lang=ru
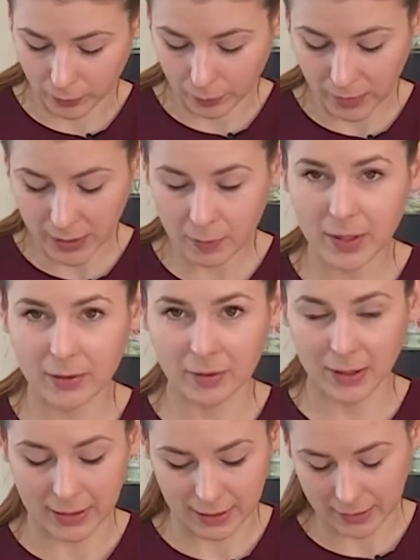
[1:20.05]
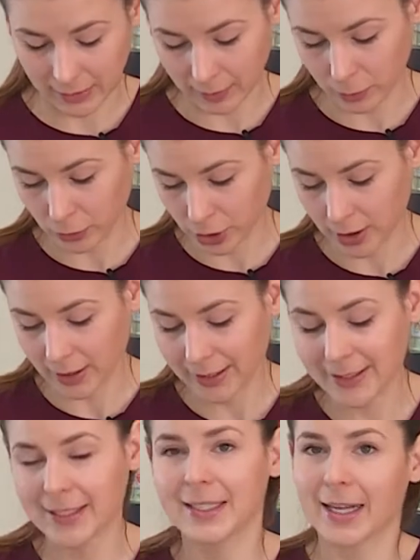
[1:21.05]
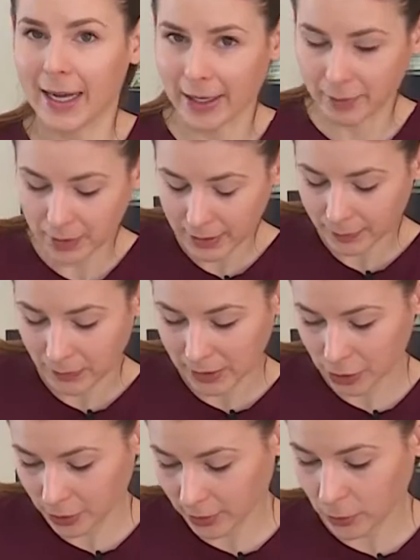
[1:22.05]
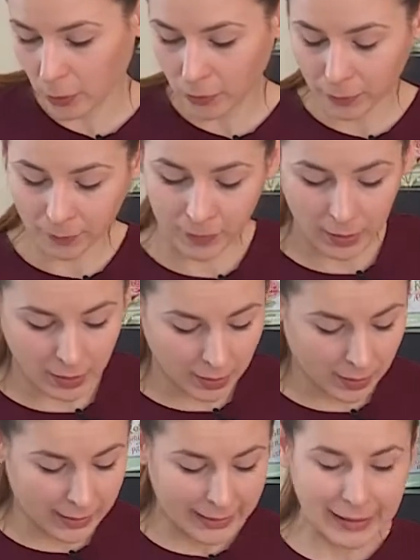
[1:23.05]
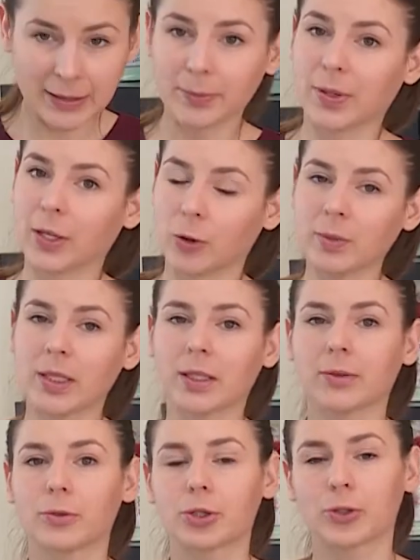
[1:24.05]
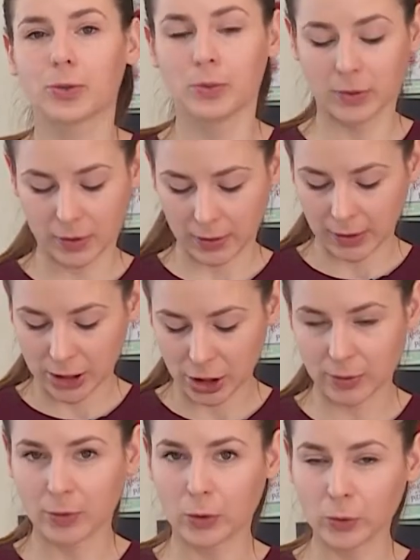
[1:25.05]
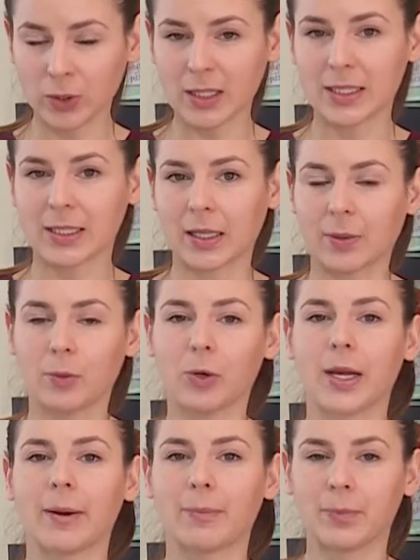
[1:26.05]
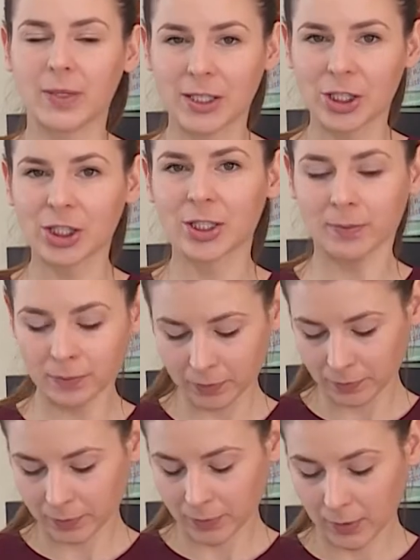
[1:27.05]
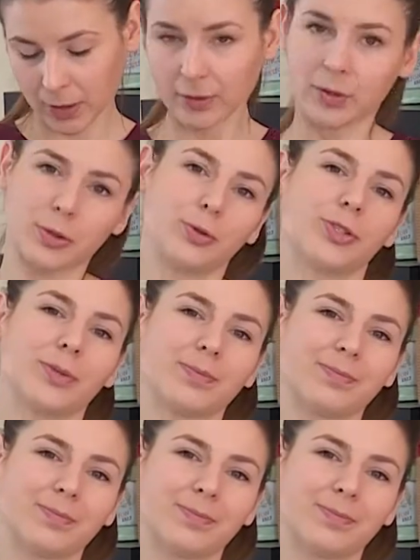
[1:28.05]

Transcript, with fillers: Мы не первый раз с вами уже отделяем их от желтков. Это прием для того, чтобы наше блюдо стало более пышным и воздушным.